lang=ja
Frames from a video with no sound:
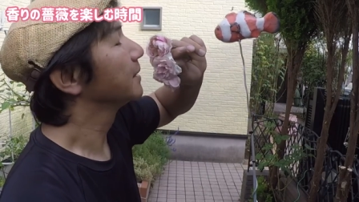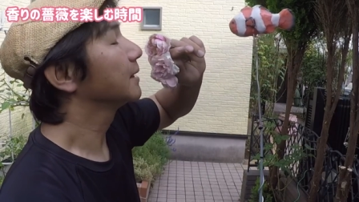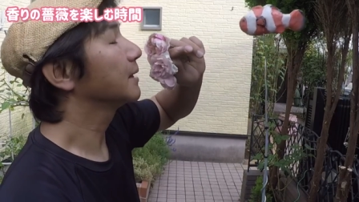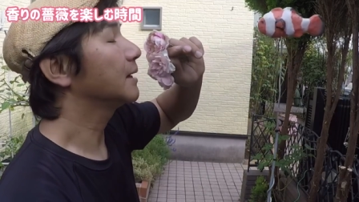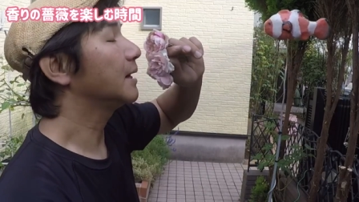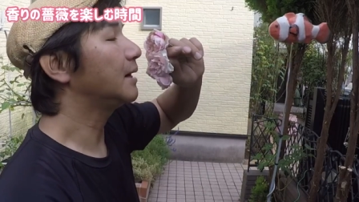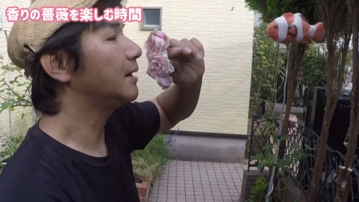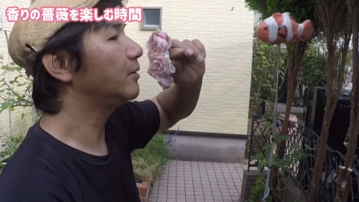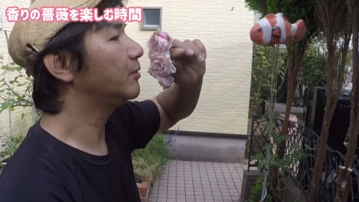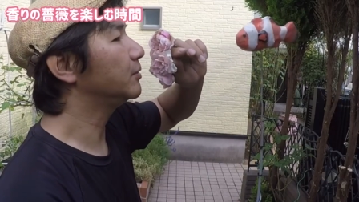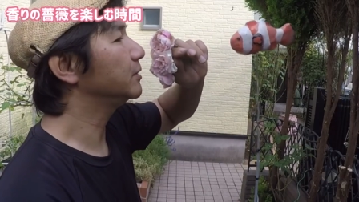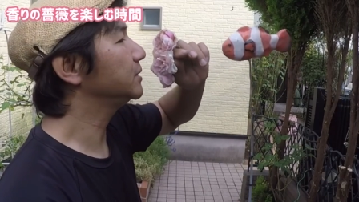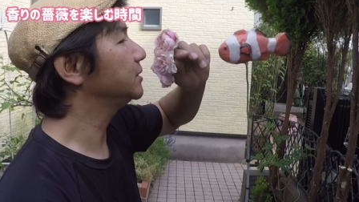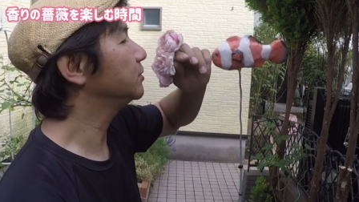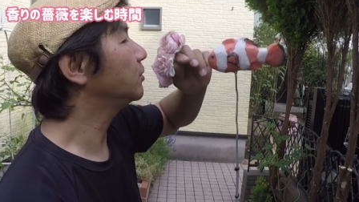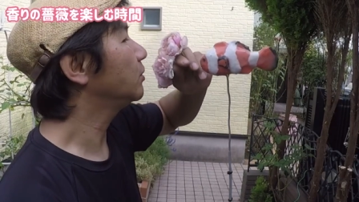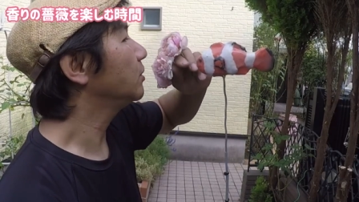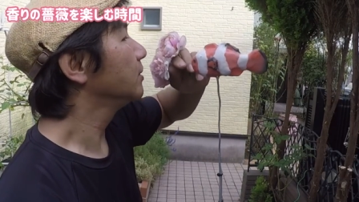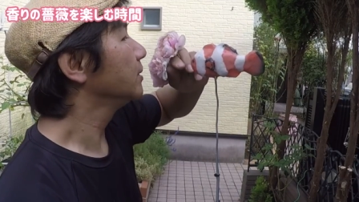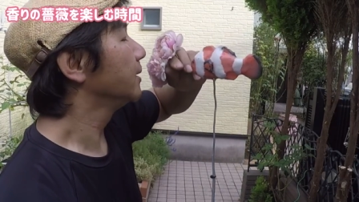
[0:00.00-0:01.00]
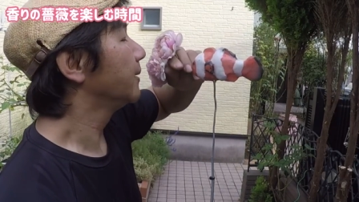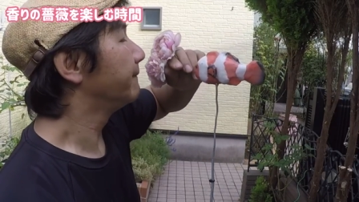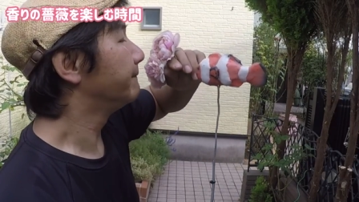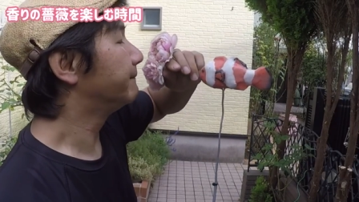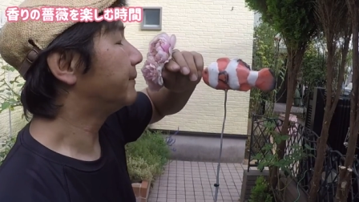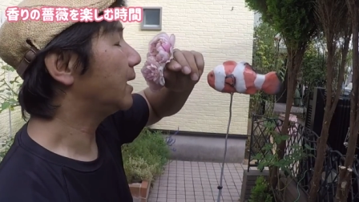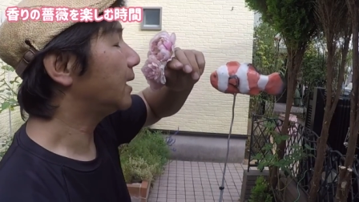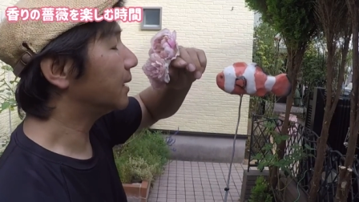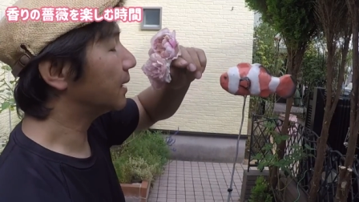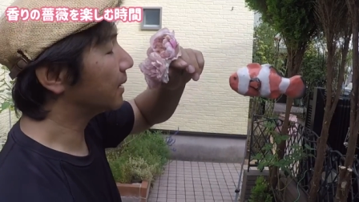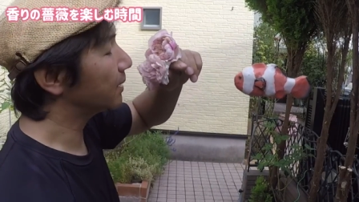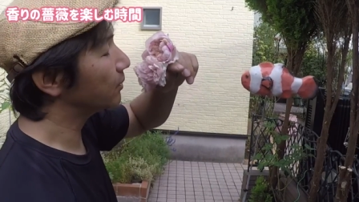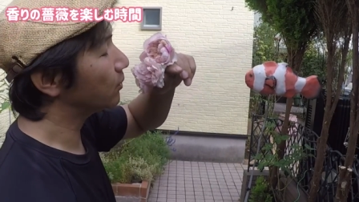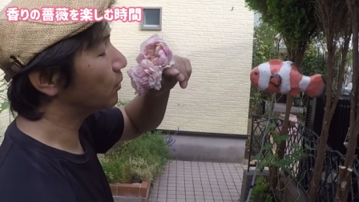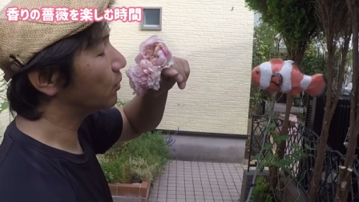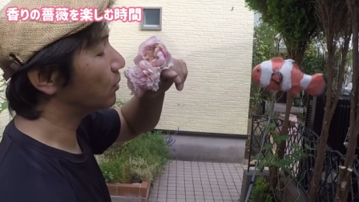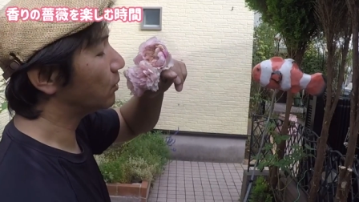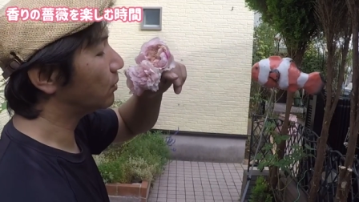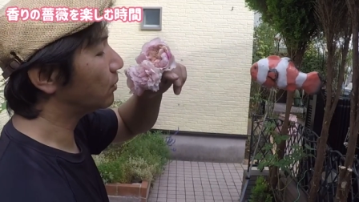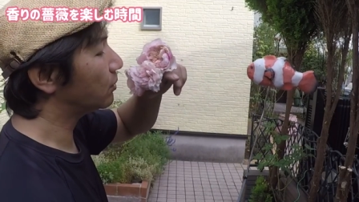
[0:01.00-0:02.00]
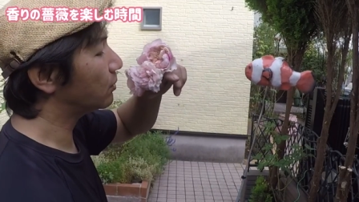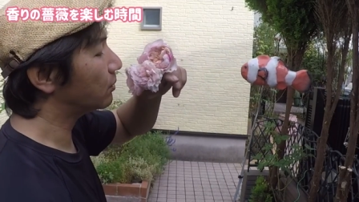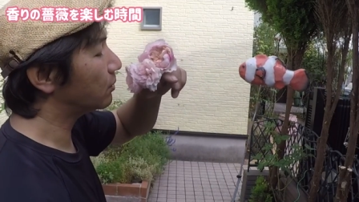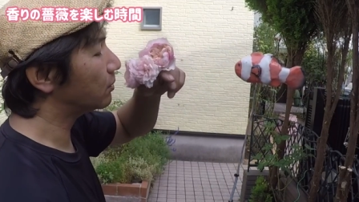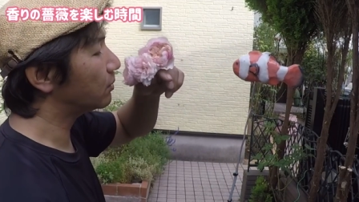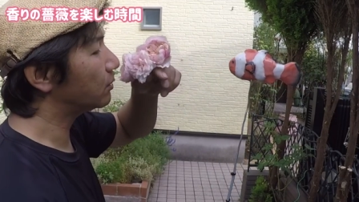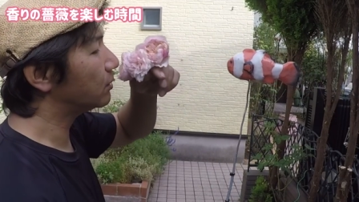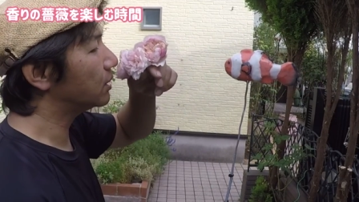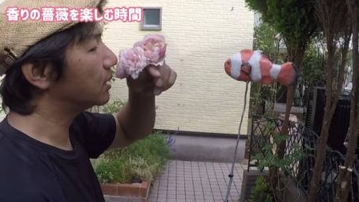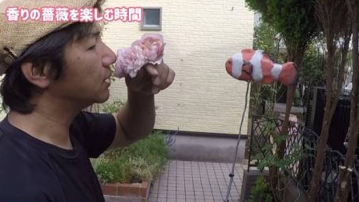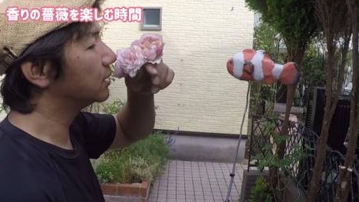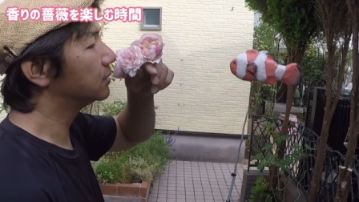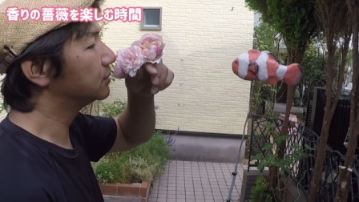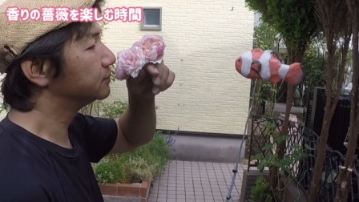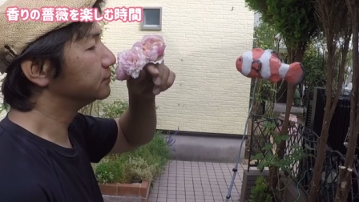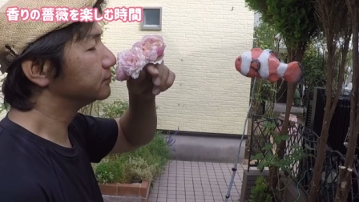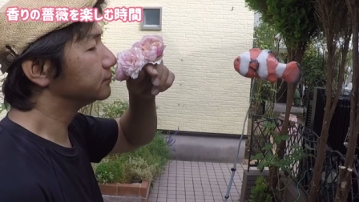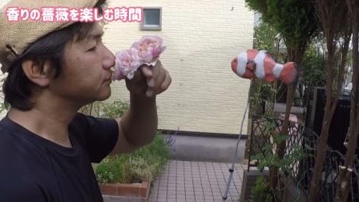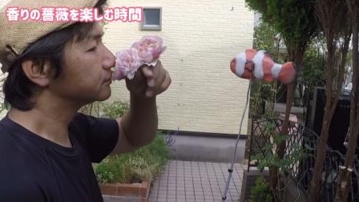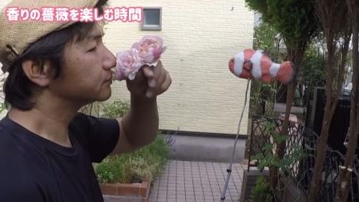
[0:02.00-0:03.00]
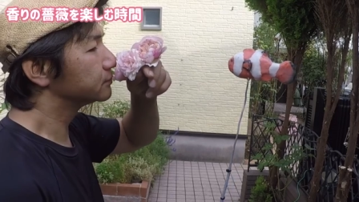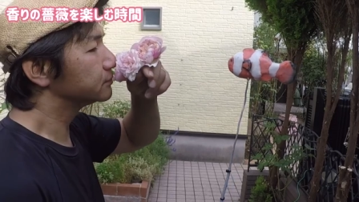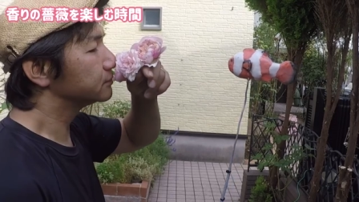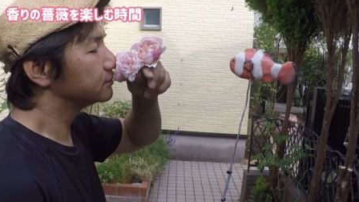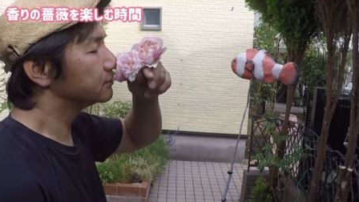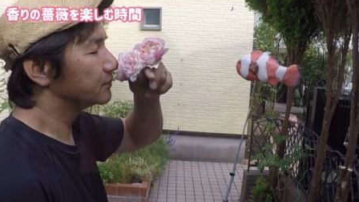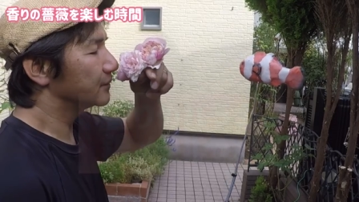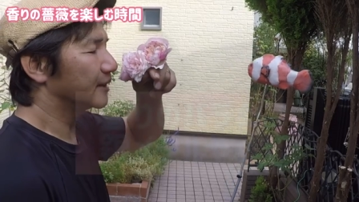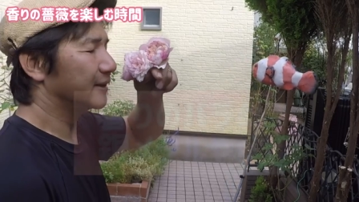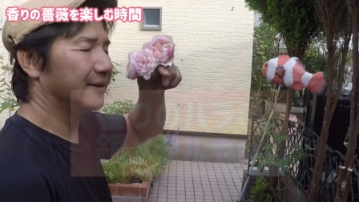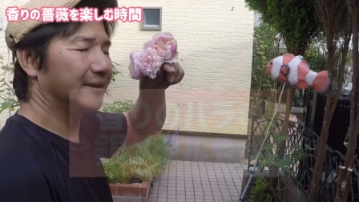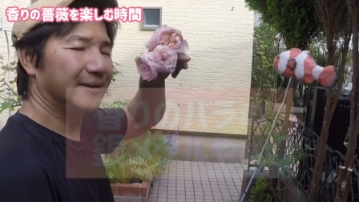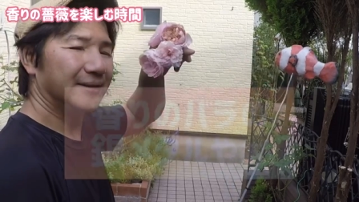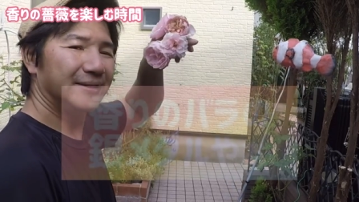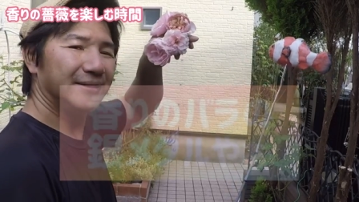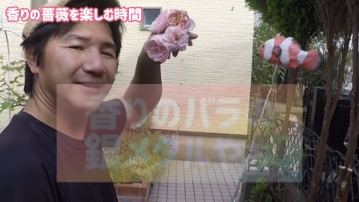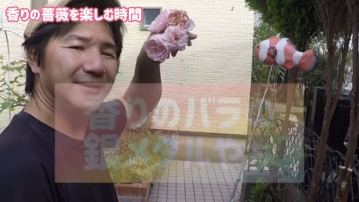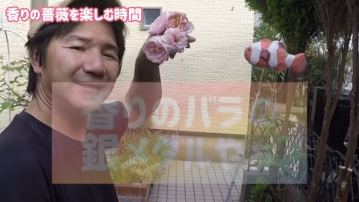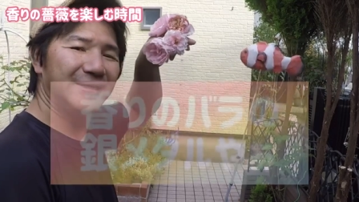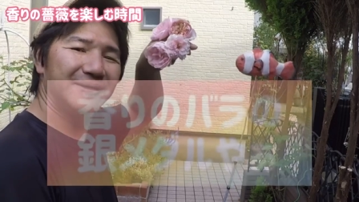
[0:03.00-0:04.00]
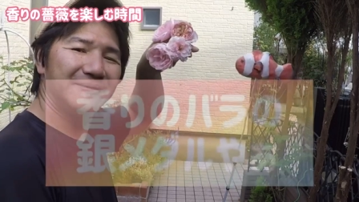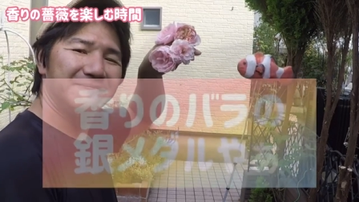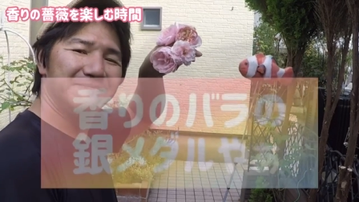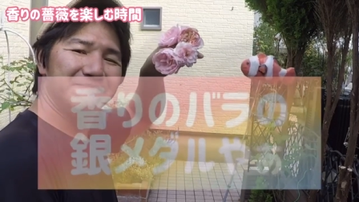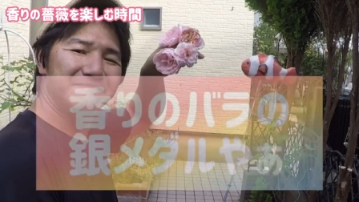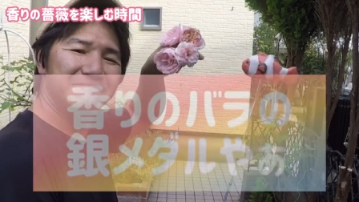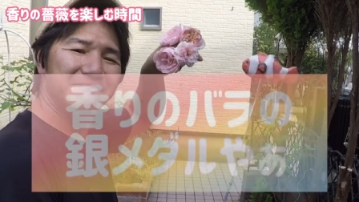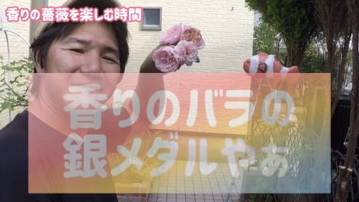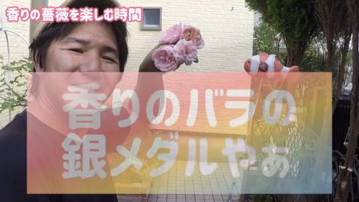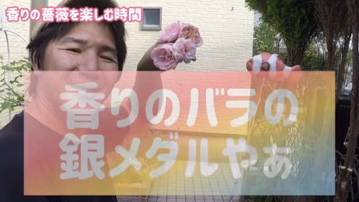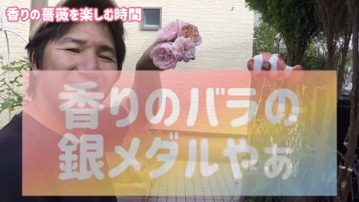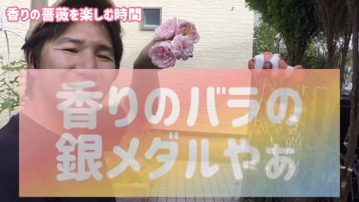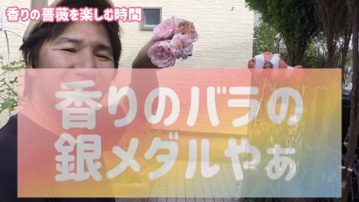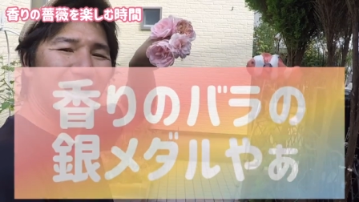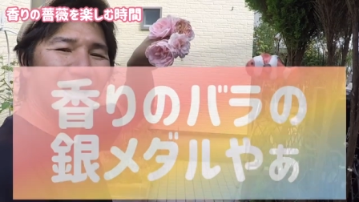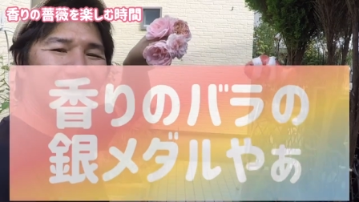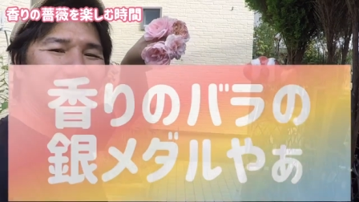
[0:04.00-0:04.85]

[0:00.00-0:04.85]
香りのバラの銀メダ